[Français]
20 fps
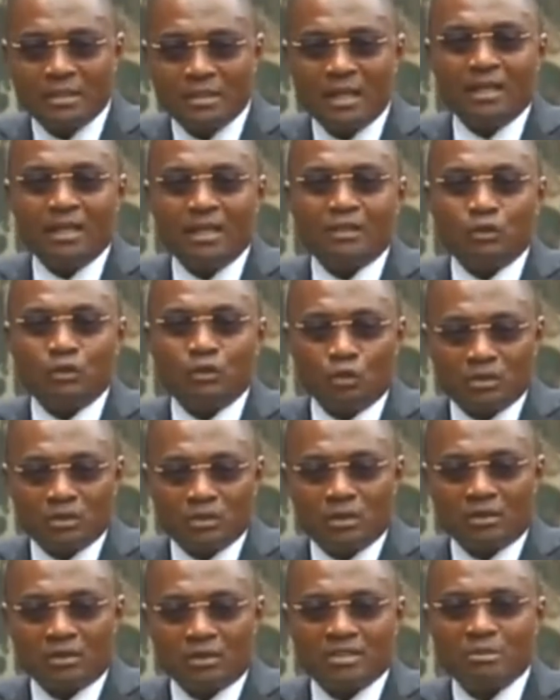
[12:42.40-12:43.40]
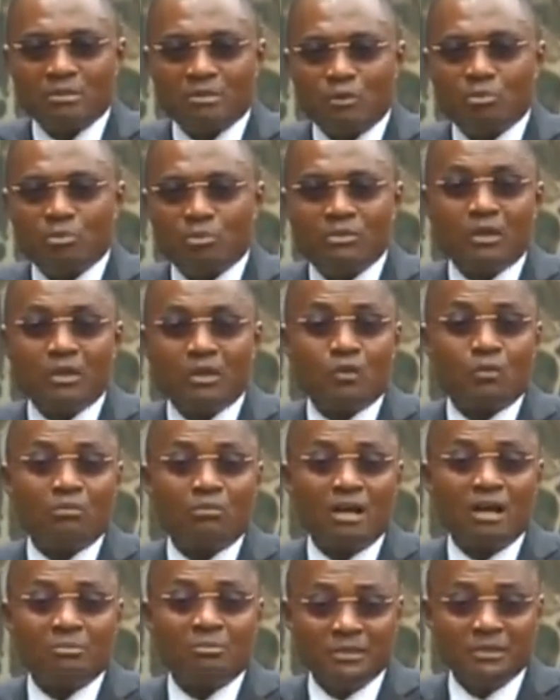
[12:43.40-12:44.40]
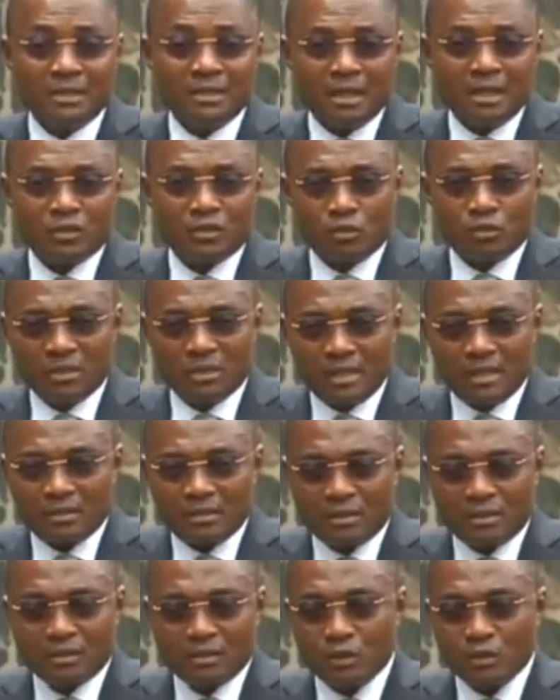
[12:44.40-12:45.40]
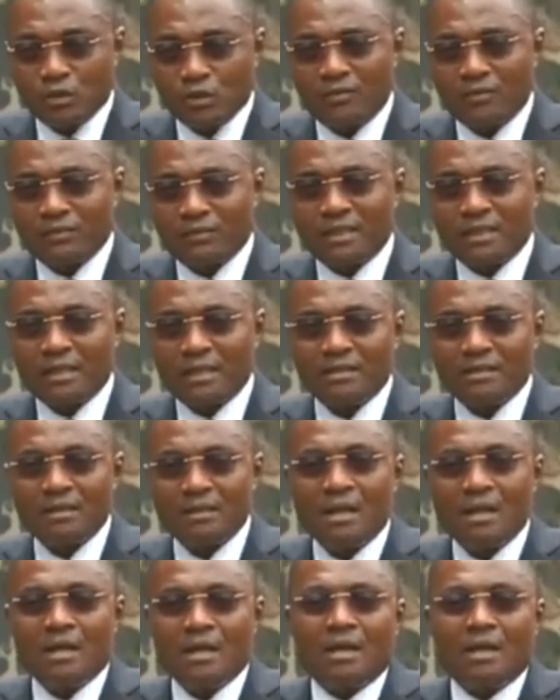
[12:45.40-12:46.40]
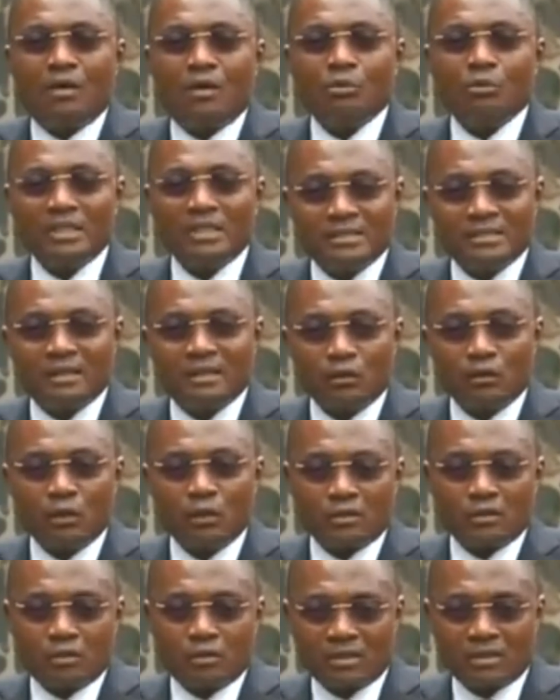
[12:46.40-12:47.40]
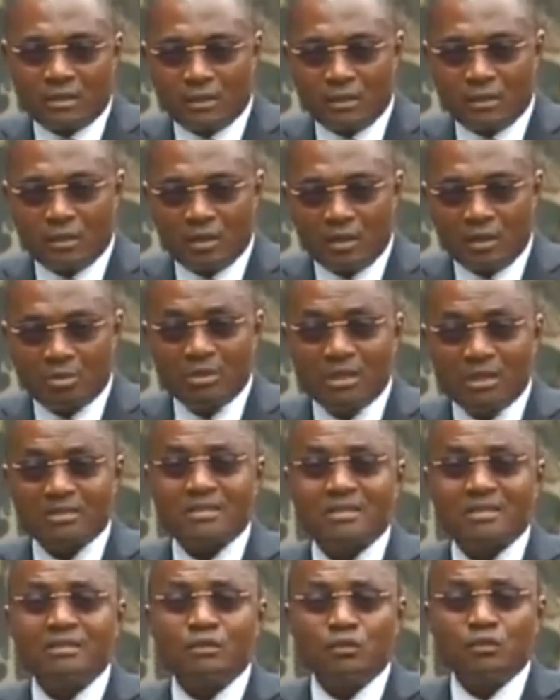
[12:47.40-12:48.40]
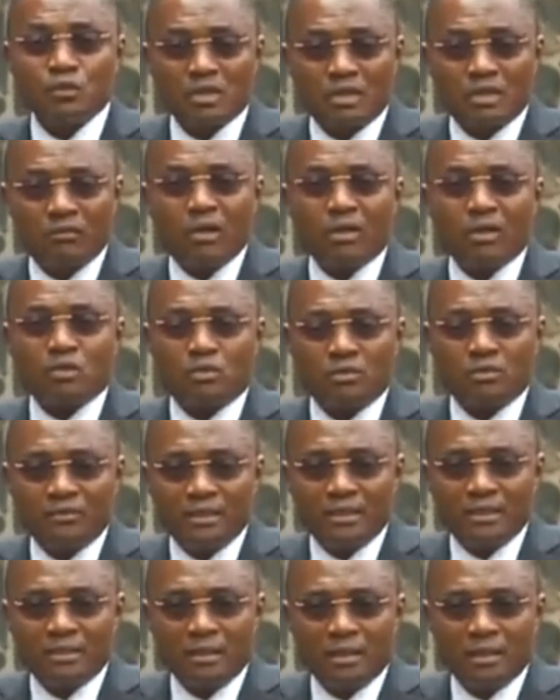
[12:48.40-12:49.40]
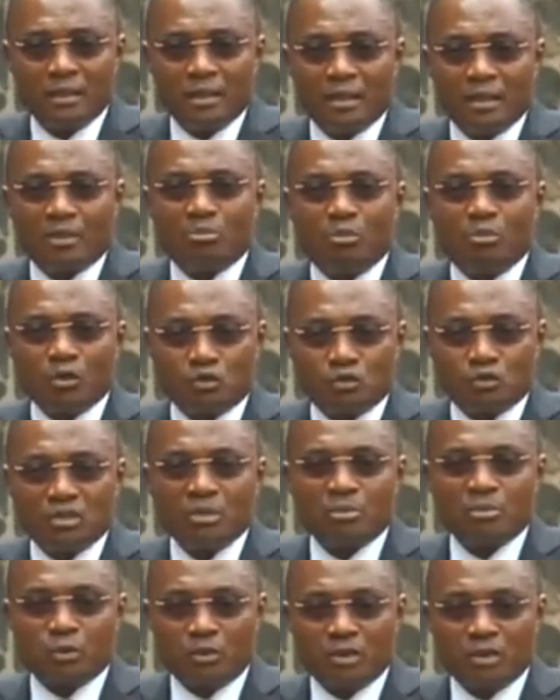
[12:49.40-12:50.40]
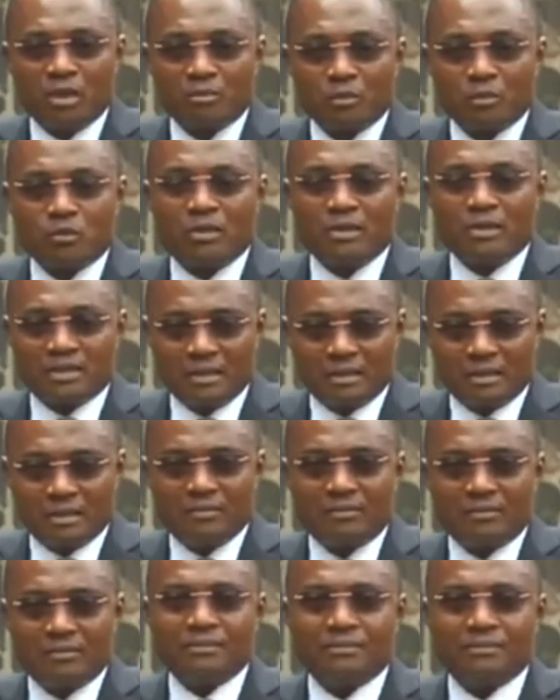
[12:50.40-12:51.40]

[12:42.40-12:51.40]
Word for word: Dr Simon-Pierre Ongba Ambida, sous-directeur de l'Union africaine au ministère des Relations extérieures. Merci de nous avoir suivis. Bonne suite des programmes sur la CRTV.